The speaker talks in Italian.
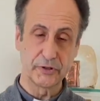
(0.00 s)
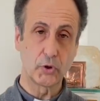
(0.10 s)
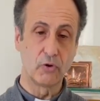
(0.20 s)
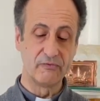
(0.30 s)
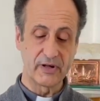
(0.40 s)
di
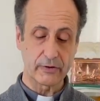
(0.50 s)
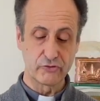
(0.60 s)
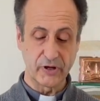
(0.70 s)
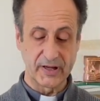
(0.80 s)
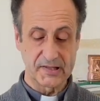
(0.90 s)

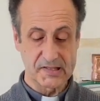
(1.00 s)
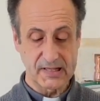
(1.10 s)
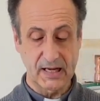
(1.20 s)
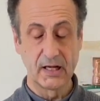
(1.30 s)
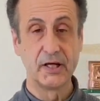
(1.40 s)

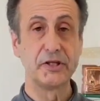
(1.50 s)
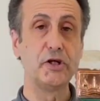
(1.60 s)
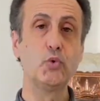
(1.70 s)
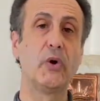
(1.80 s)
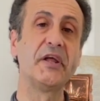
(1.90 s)
convergenza
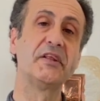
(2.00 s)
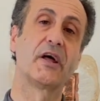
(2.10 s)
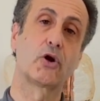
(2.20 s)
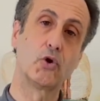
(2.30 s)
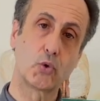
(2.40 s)
di due
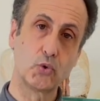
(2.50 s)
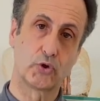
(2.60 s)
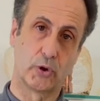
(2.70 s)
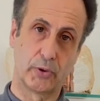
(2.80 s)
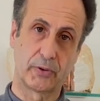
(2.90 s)

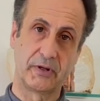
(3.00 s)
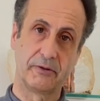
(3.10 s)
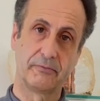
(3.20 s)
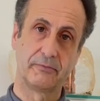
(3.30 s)
interlocutori,